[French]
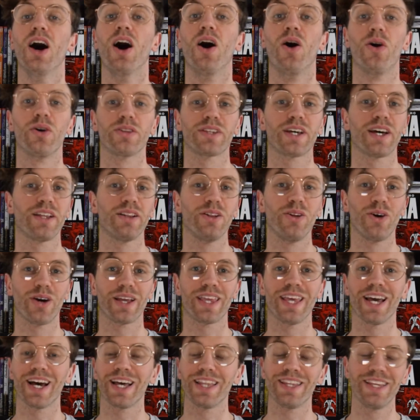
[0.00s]
en train de le
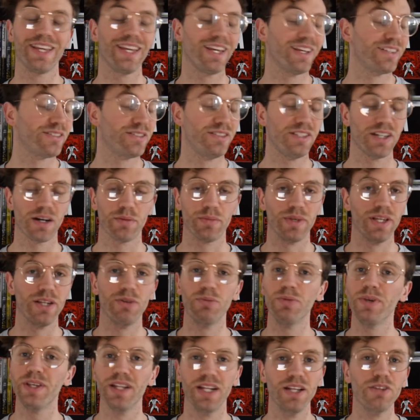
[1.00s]
regarder et se dire mais
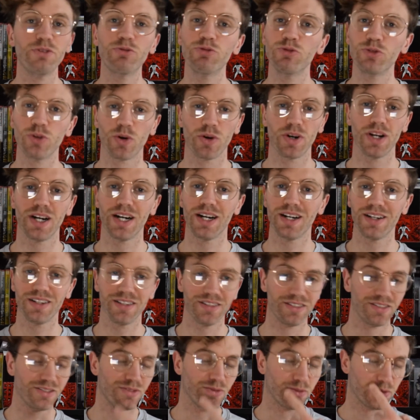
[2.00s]
lui il est toujours
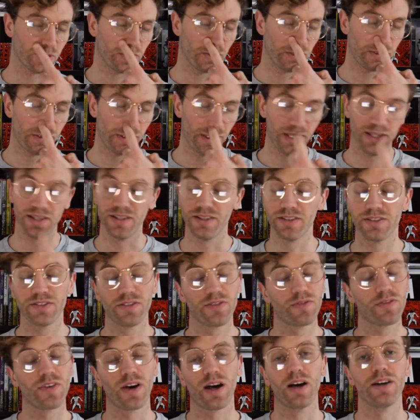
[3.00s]
là, euh, donc euh, c'est,
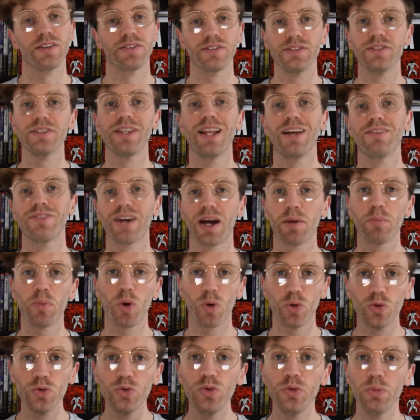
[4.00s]
enfin, il a
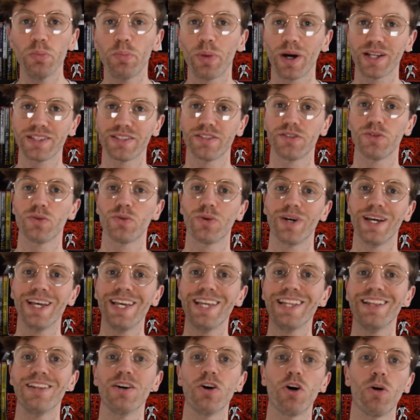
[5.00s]
vraiment une passion
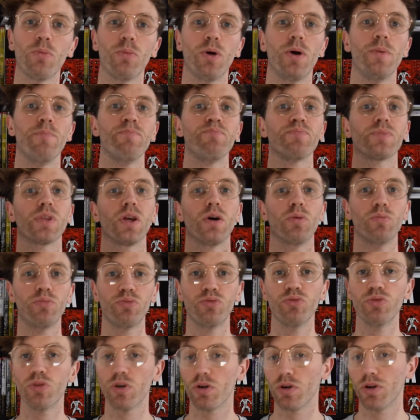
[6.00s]
énorme
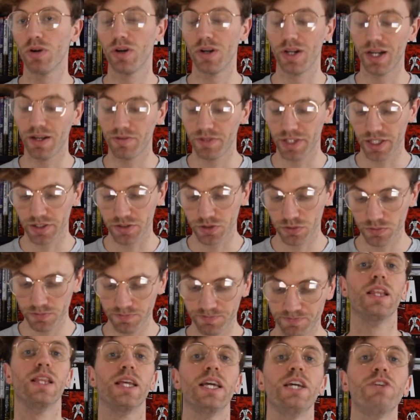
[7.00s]
pour euh, l'aviation.
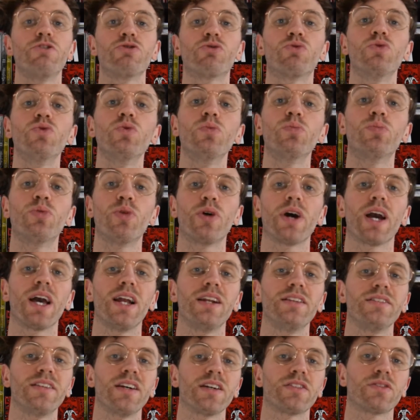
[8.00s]
Et du coup, pour
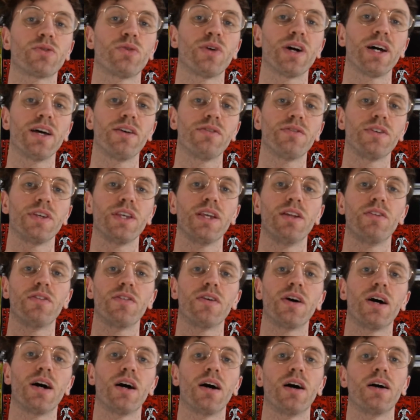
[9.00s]
réaliser son rêve, il
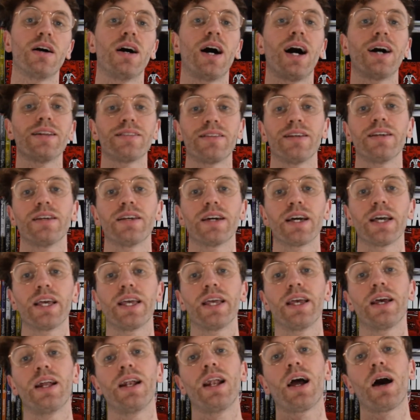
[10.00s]
va
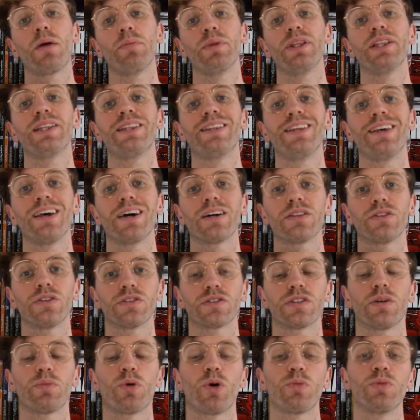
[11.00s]
intégrer l'armée de terre
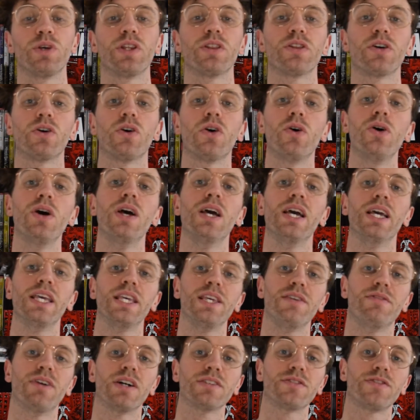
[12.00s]
dans un premier temps.
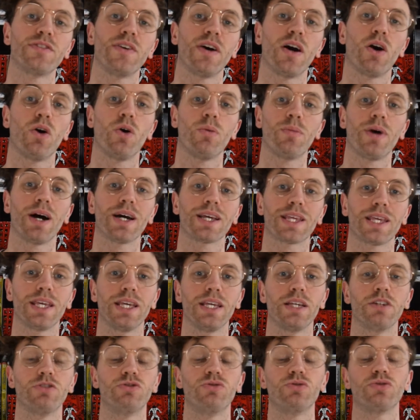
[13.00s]
Il va se faire
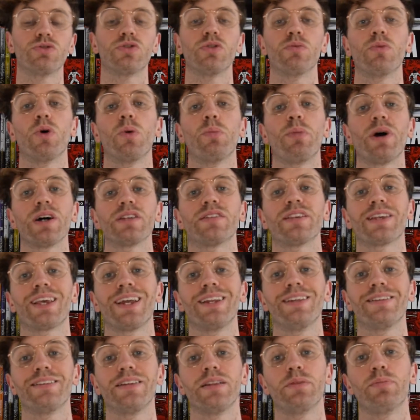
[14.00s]
remarquer justement par ses
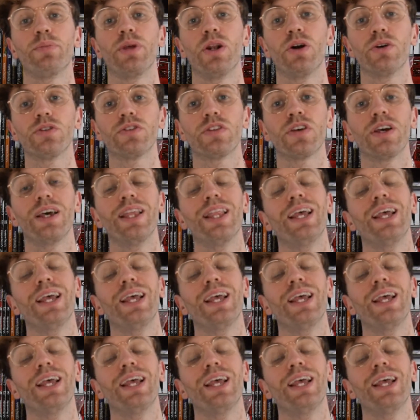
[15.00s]
qualités de pilote